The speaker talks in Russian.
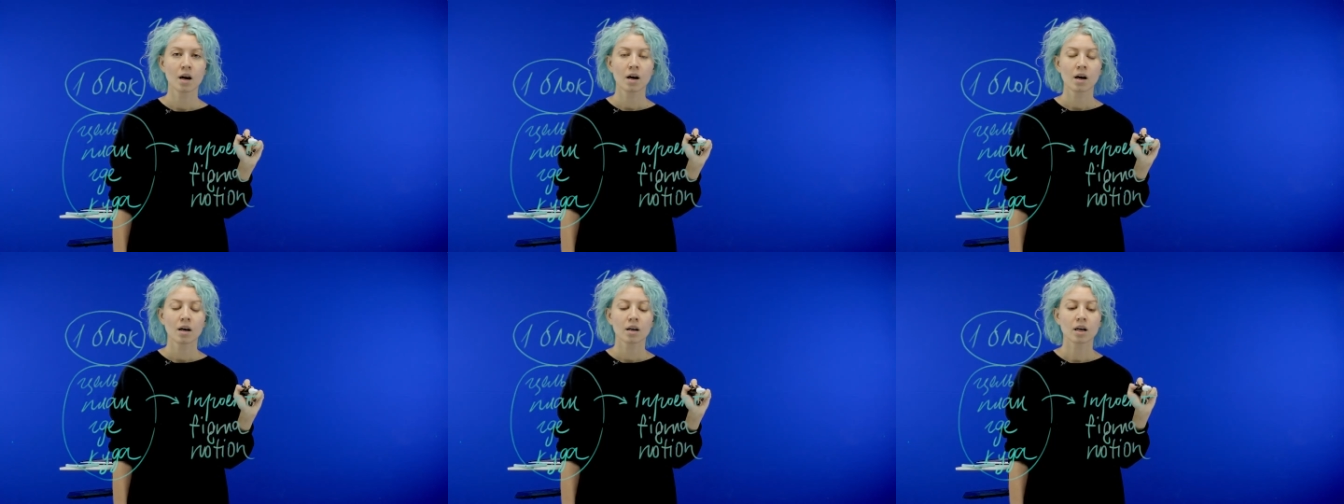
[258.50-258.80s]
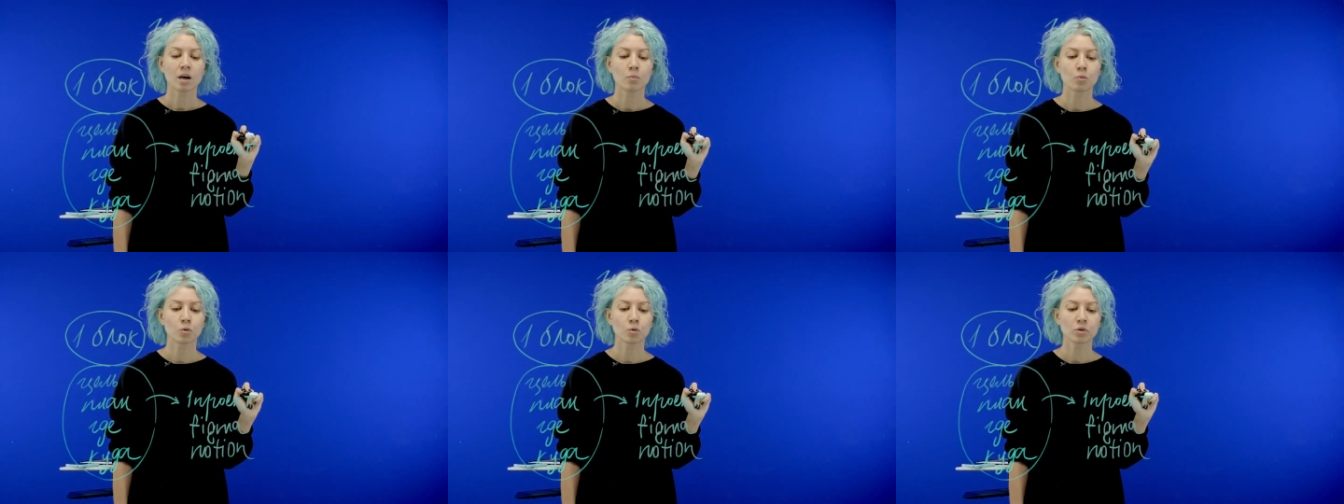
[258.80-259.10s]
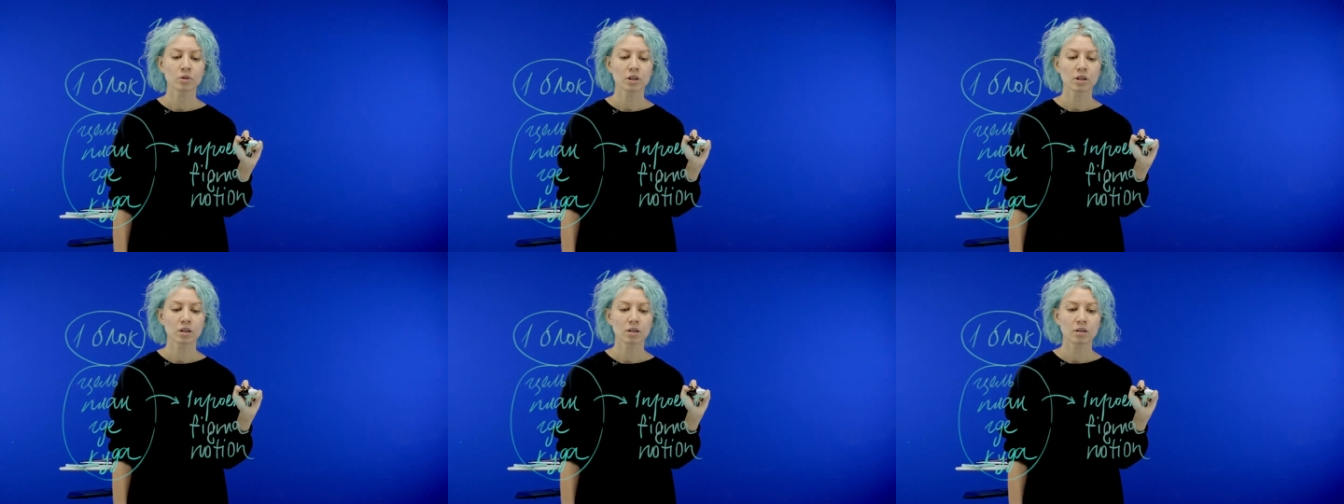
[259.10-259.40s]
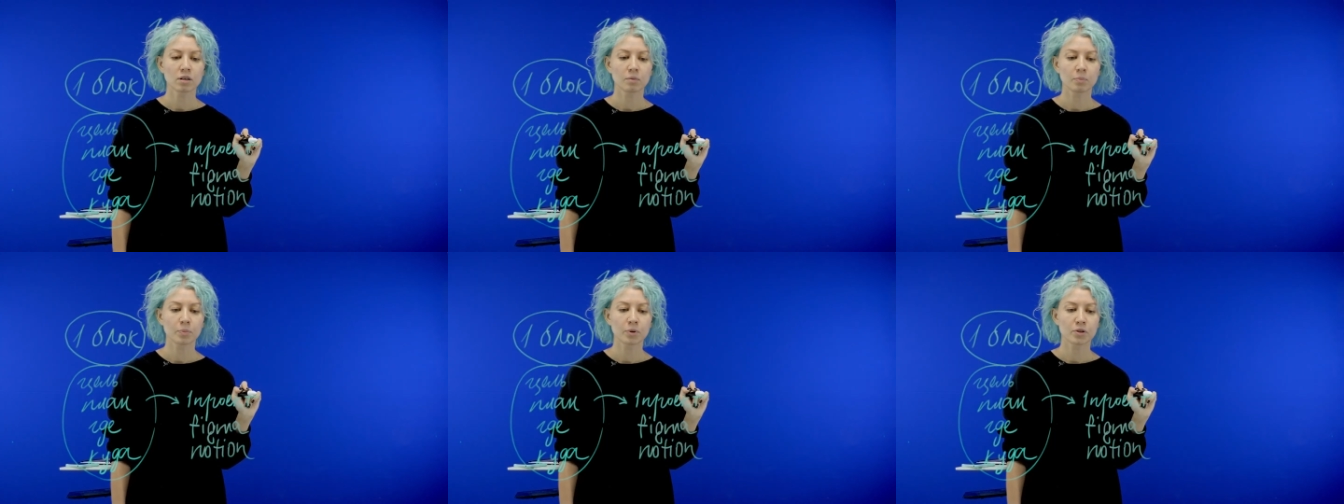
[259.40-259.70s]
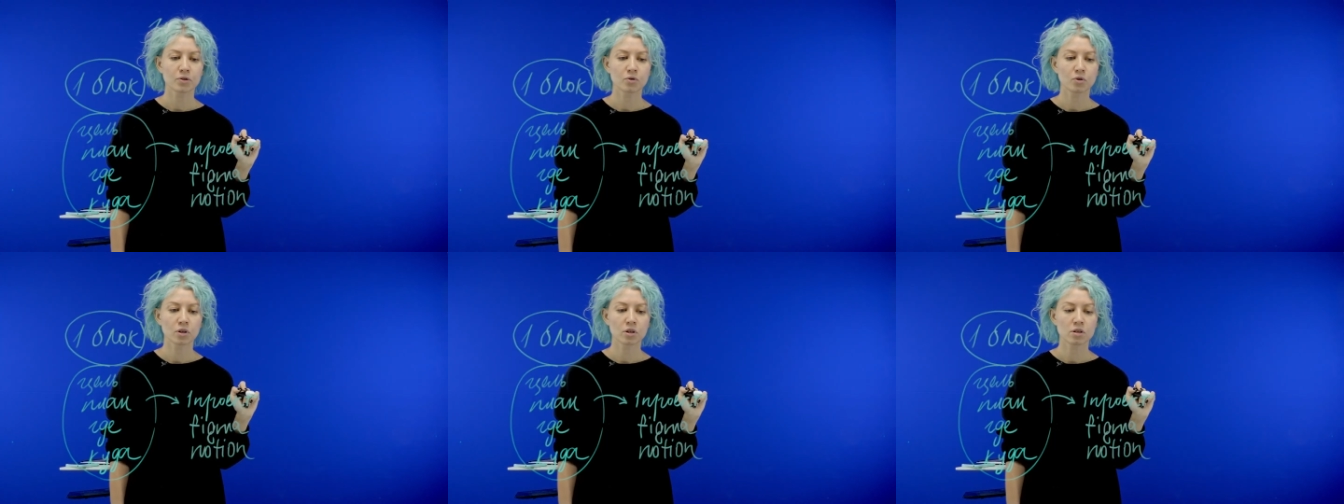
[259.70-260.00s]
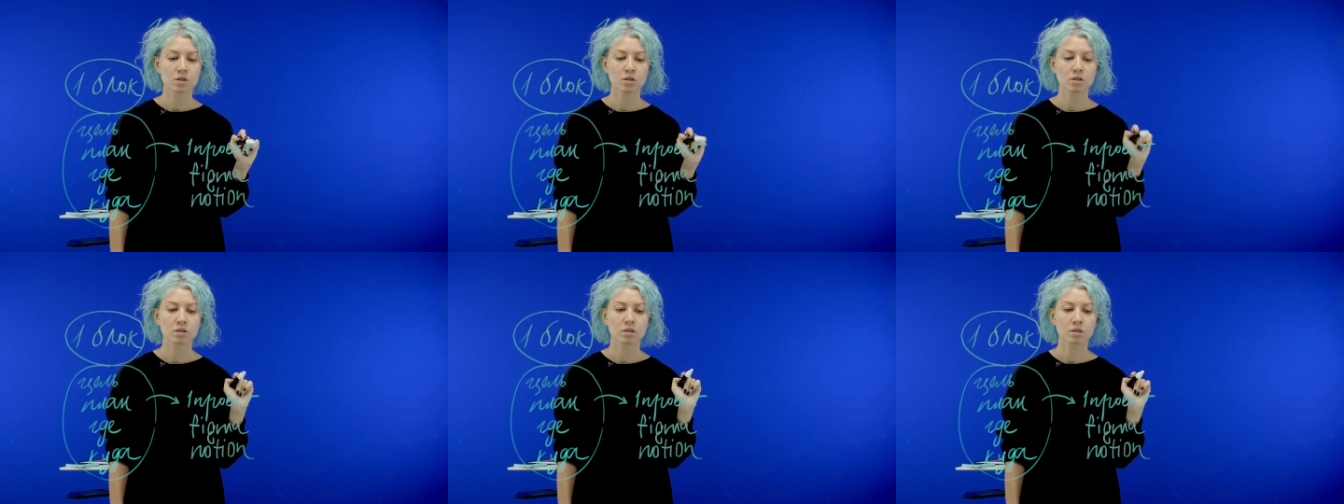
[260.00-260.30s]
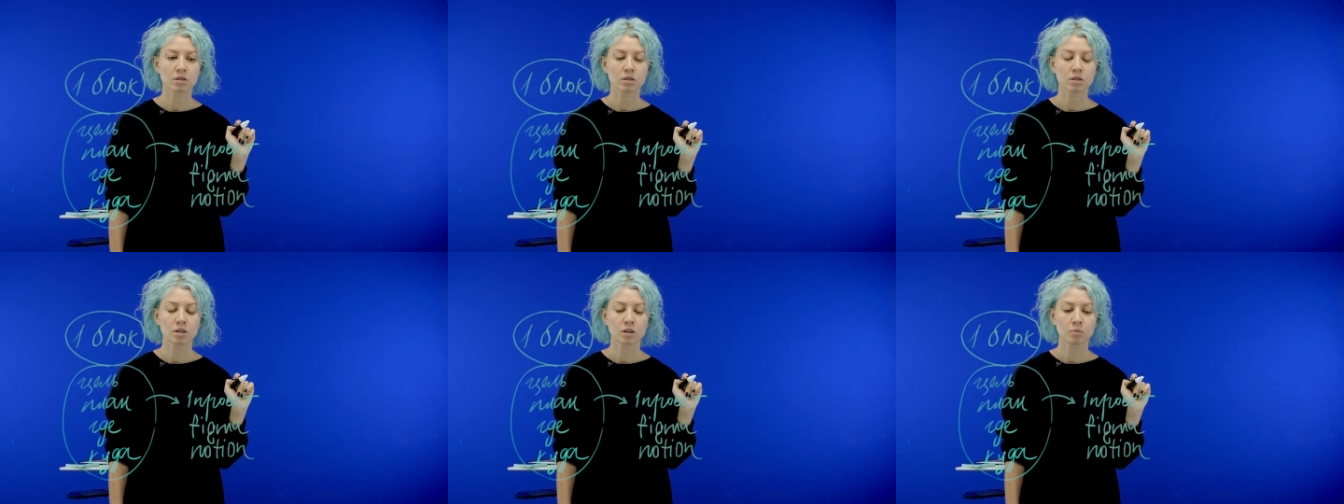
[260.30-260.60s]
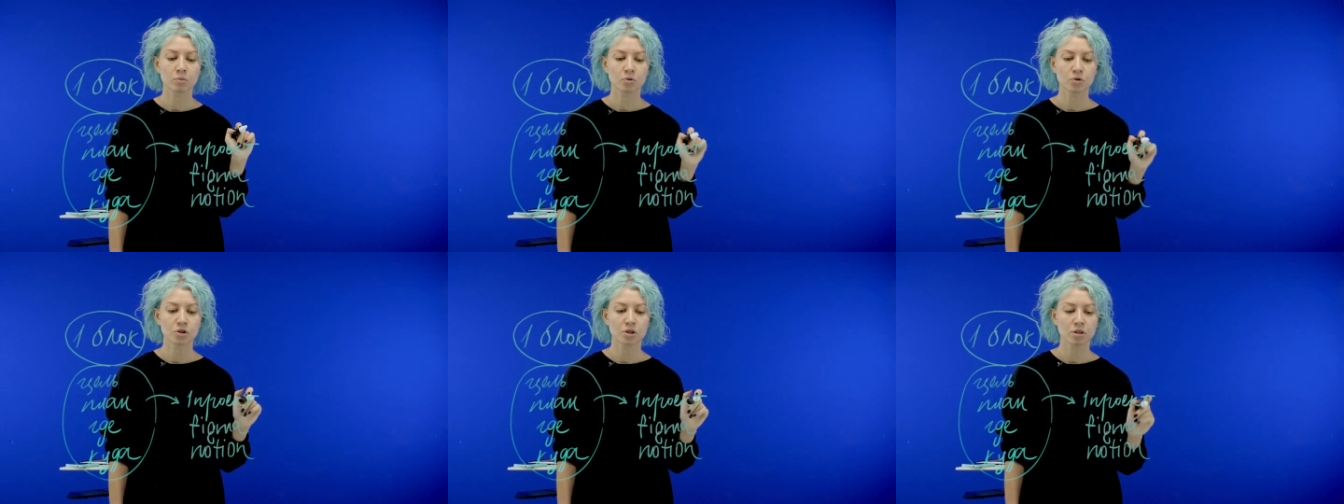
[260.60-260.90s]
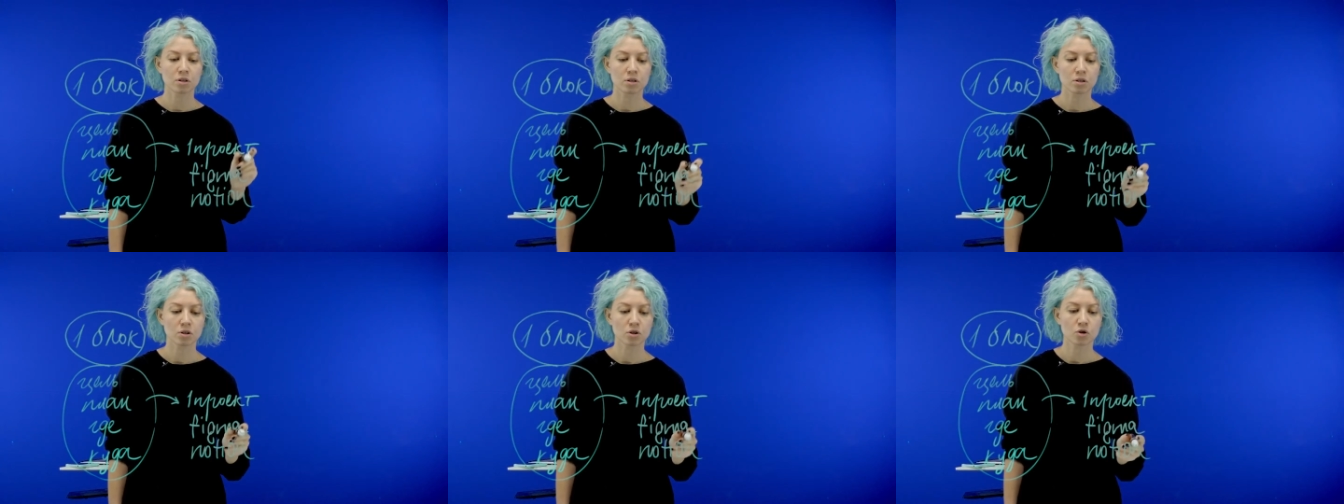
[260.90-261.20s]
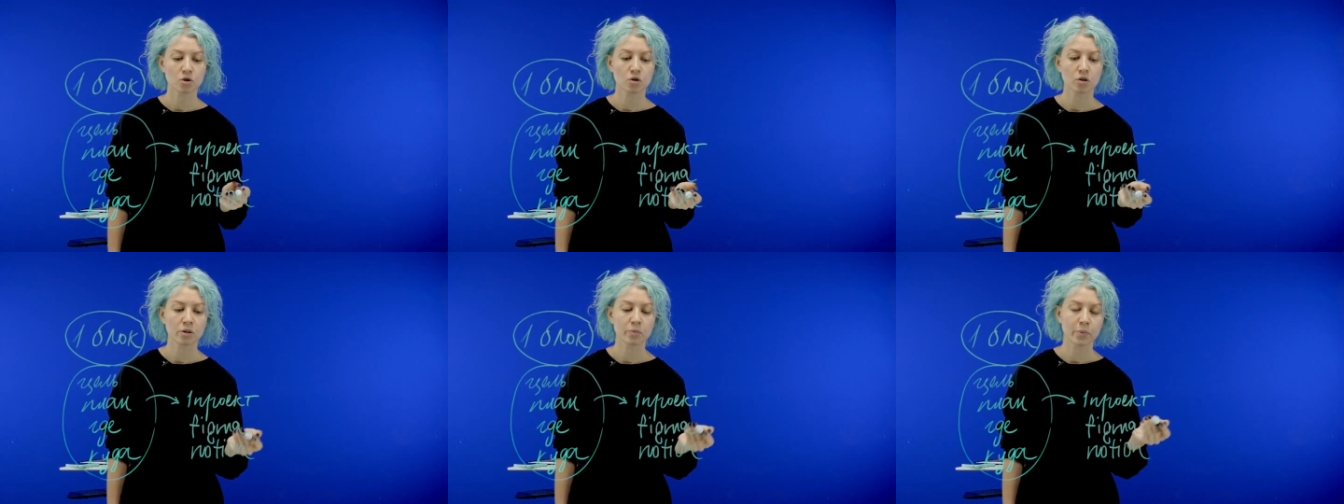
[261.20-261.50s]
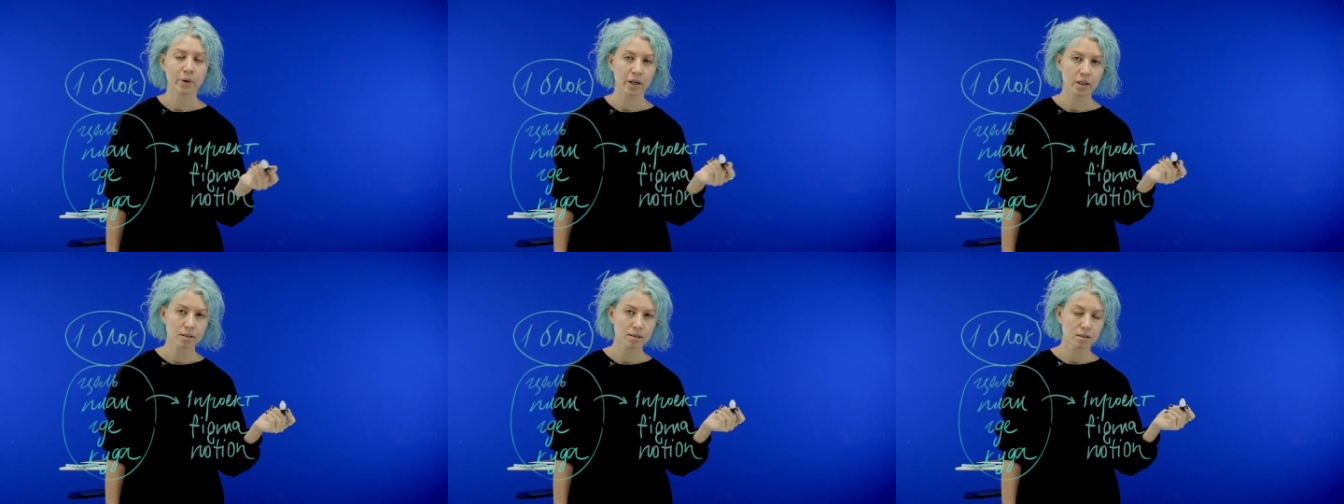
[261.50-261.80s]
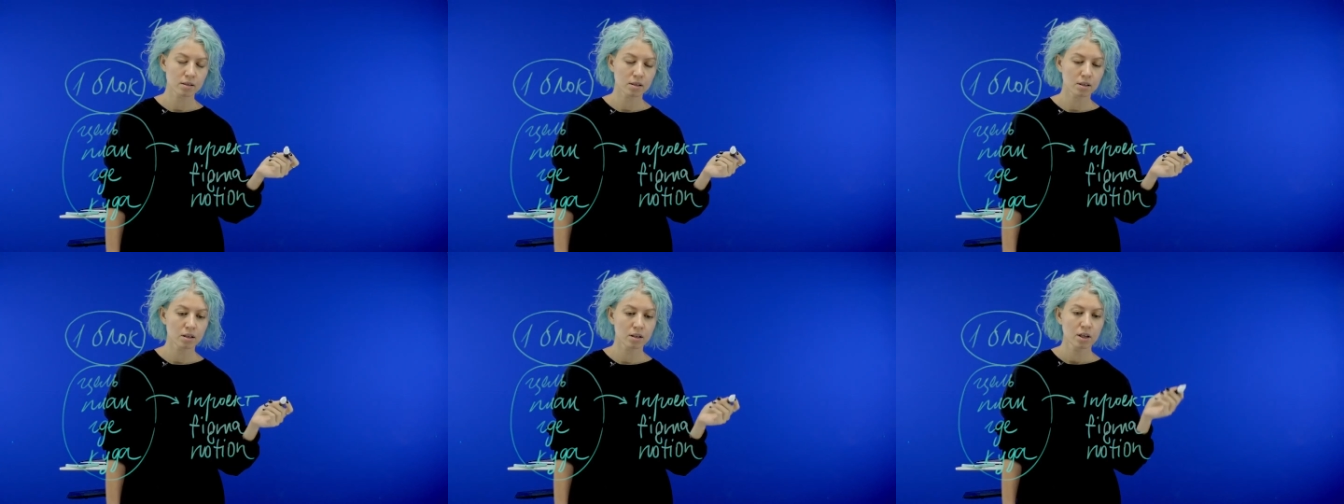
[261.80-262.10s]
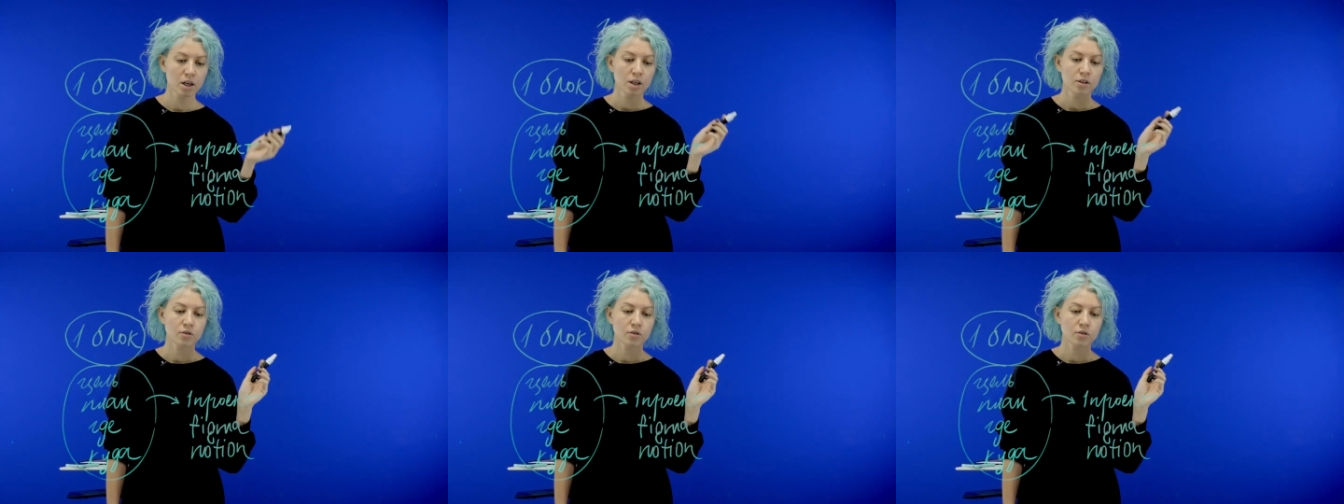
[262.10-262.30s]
Кому-то придется обучиться еще анимации,